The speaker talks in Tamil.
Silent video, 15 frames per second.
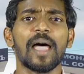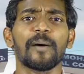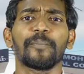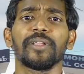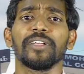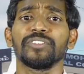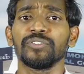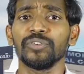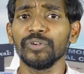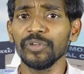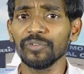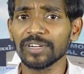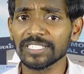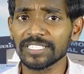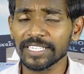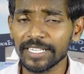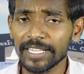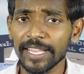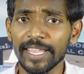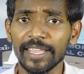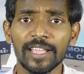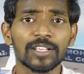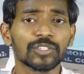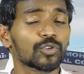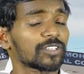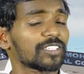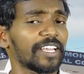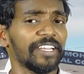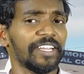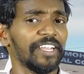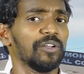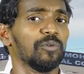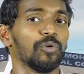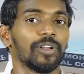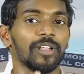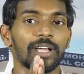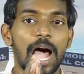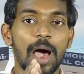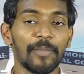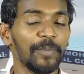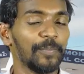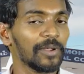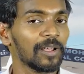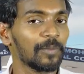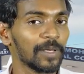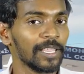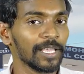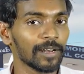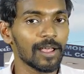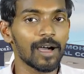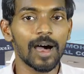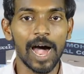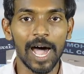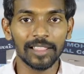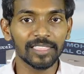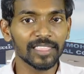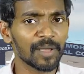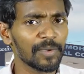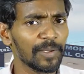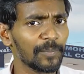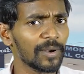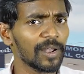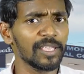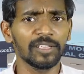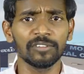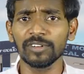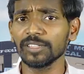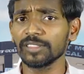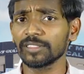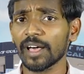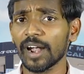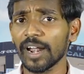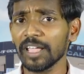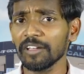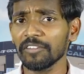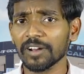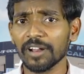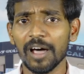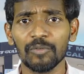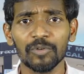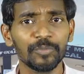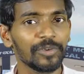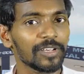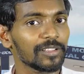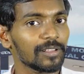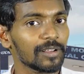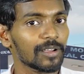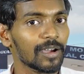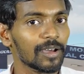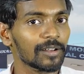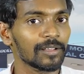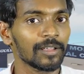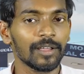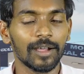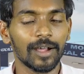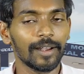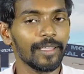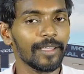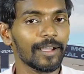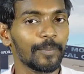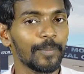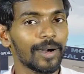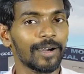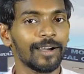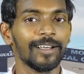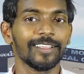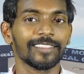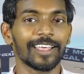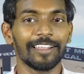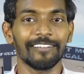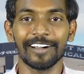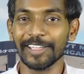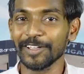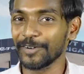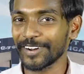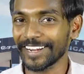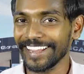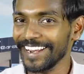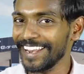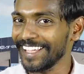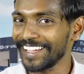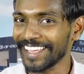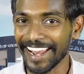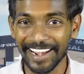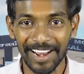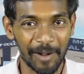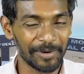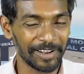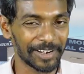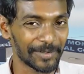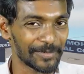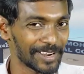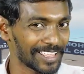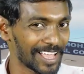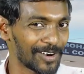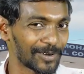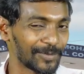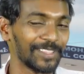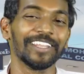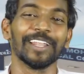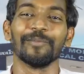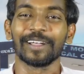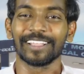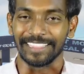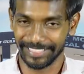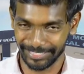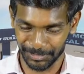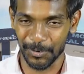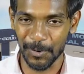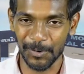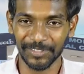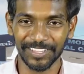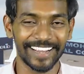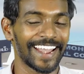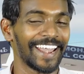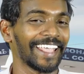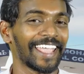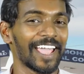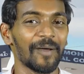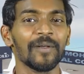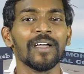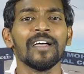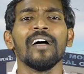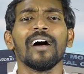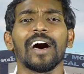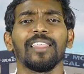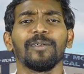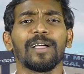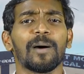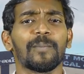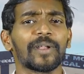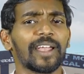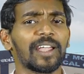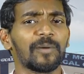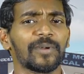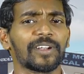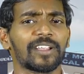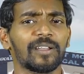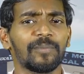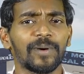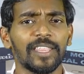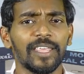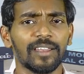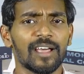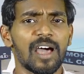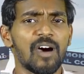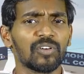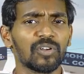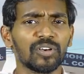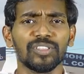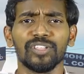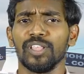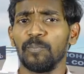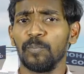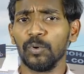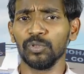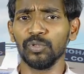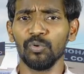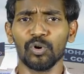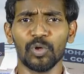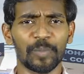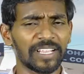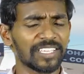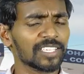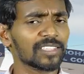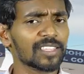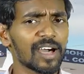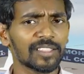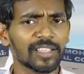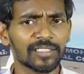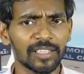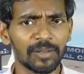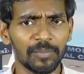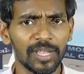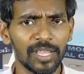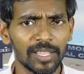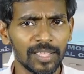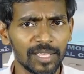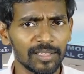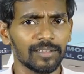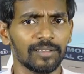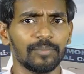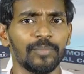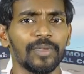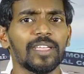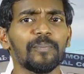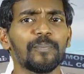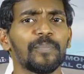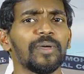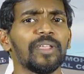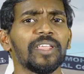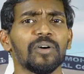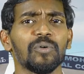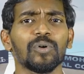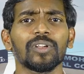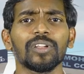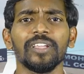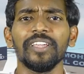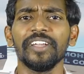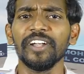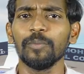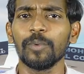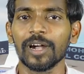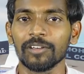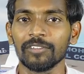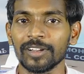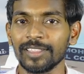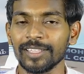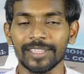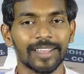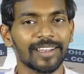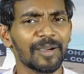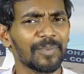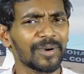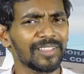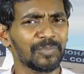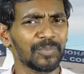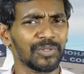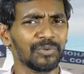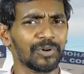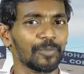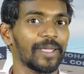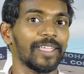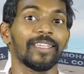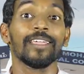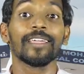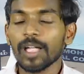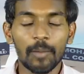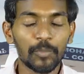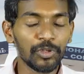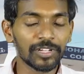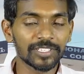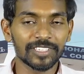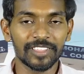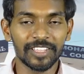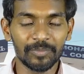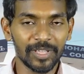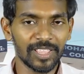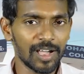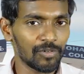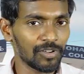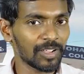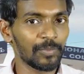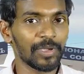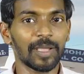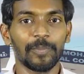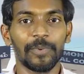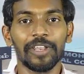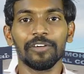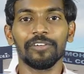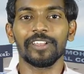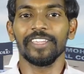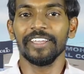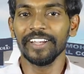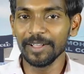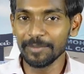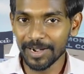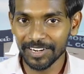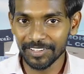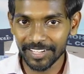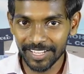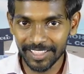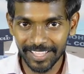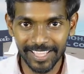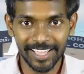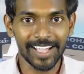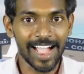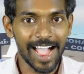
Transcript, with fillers: கேம்பிரேஜ் யூனிவர்சிட்டி சொசைட்டின்னு ஒரு அமைப்பு இருக்குது பார்த்தீங்களா அந்த அமைப்பில் இவர் தலைவராகவும் இருந்திருக்காரு அடேங்கப்பா தலைவா இவர் ரியலி கிரேட் அப்படின்ற மாதிரி தான் அவர் பற்றி நமக்கு தோணுது நினைக்க அதுக்கப்புறம் என்ன பண்றாரு பார்த்தீங்கன்னா அவருக்கு வந்து இந்த பொது உடைமை சித்தாந்தத்தின் மீது மிகப்பெரிய ஒரு ஈடுபாடு வருது என்னப்பா அது பொது உடைமை கம்யூனிசத்தின் மீது அவருக்கு மிகப்பெரிய ஒரு ஈடுபாடு வருது